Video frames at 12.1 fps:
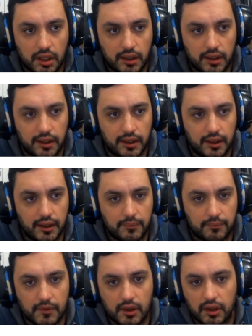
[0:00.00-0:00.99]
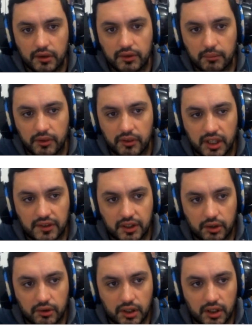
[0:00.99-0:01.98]
eh, vendría a
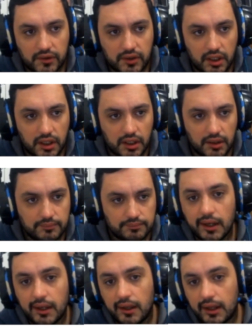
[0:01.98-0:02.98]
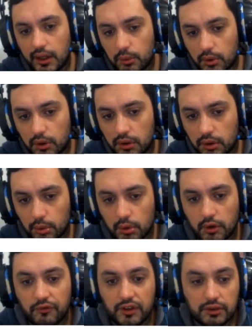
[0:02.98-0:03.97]
ser donde dice las los
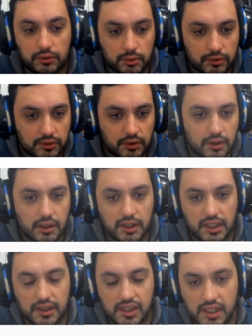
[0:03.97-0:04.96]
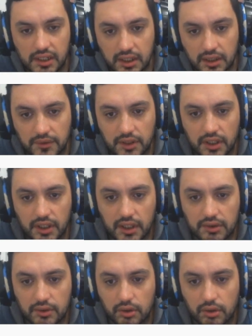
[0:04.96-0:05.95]
nuevos features que tiene, ¿sí?
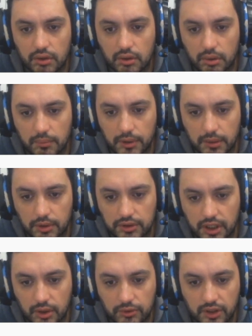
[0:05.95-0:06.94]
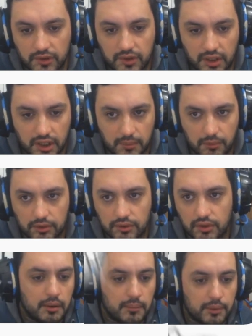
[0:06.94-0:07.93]
Esto lo podemos traducir si queremos
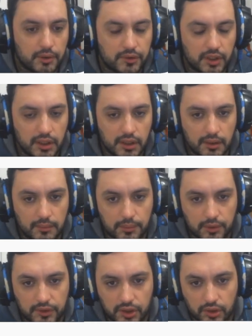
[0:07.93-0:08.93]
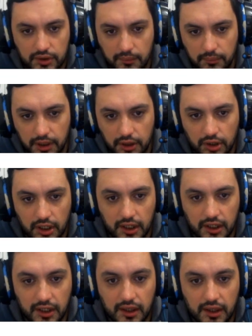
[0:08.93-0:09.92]
por si, por si no están bien con el
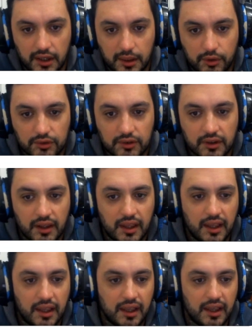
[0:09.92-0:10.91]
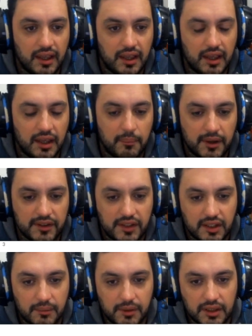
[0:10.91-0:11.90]
inglés, digamos. Eh,
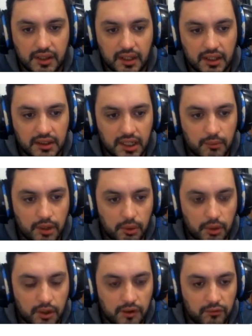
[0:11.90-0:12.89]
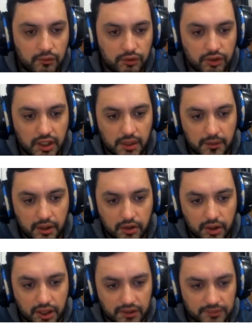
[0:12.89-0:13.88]
básicamente acá tenemos las nuevas funciones y
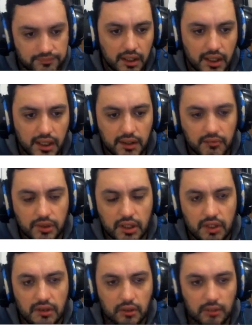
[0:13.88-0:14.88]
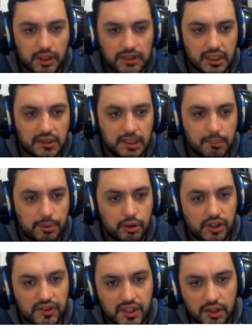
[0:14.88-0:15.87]
mejoras que son bastantes, pero
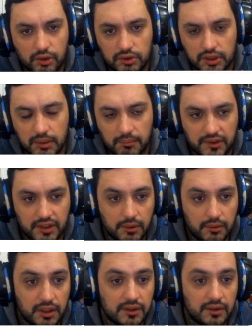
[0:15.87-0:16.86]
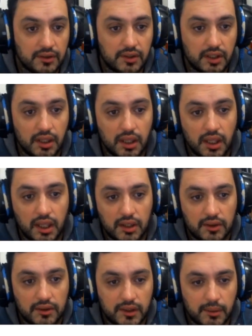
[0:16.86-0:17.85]
quizás no tan visibles, ¿sí?
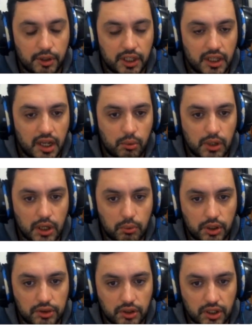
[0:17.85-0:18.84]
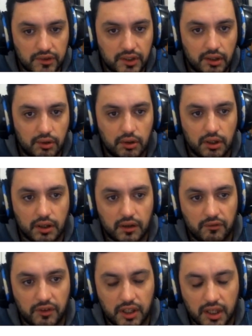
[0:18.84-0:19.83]
Sí, por ahí algunas cuestiones en lo que
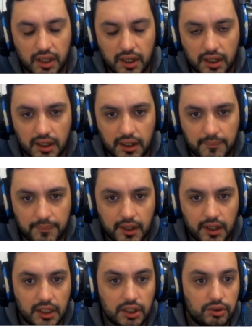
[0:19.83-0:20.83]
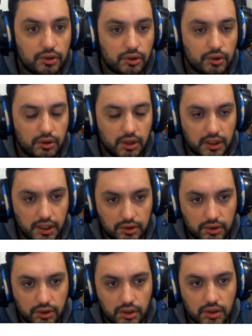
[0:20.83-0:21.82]
refiere al entorno de
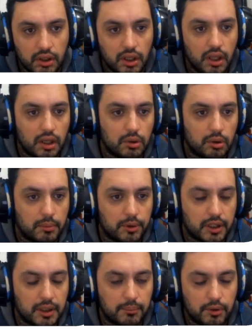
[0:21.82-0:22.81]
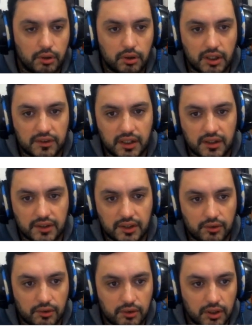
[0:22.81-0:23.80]
escritorio, como por ejemplo lo que es el
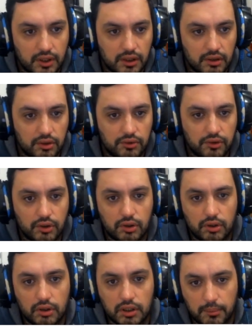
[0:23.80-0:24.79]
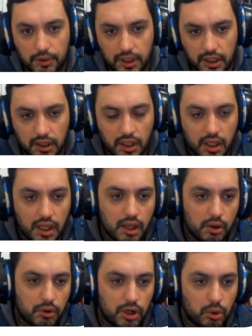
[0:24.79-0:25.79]
centro de control, que por ahí,
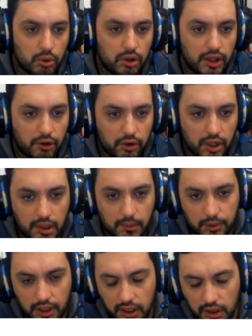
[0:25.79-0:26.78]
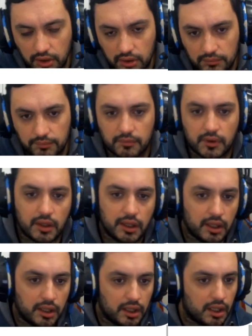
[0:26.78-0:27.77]
o algunos errores que por ahí
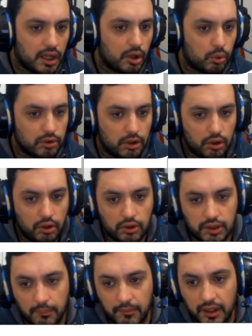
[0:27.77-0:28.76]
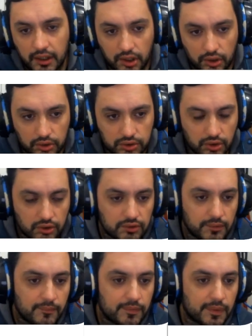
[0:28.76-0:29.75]
eh, algunos los notan más que
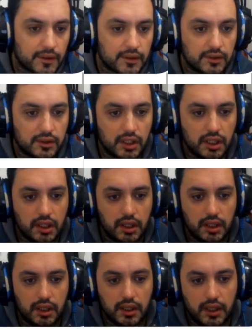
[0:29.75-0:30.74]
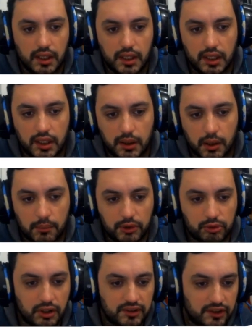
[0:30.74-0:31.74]
otros, ¿sí? Eh,
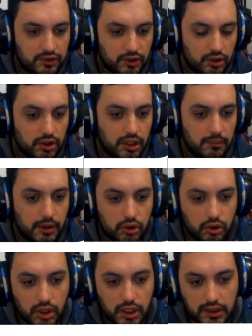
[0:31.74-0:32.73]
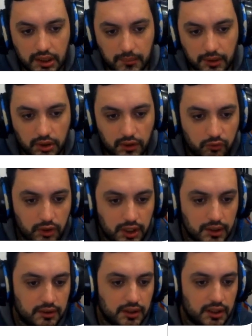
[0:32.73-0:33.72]
visualizaciones, mejoras, tamaño de
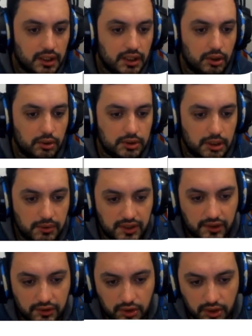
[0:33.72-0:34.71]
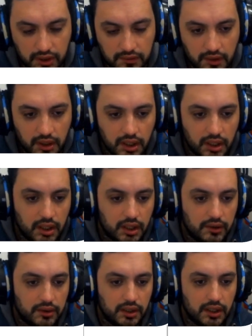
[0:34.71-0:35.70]
fuente, optimizaciones,
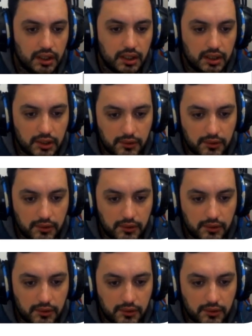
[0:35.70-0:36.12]
de,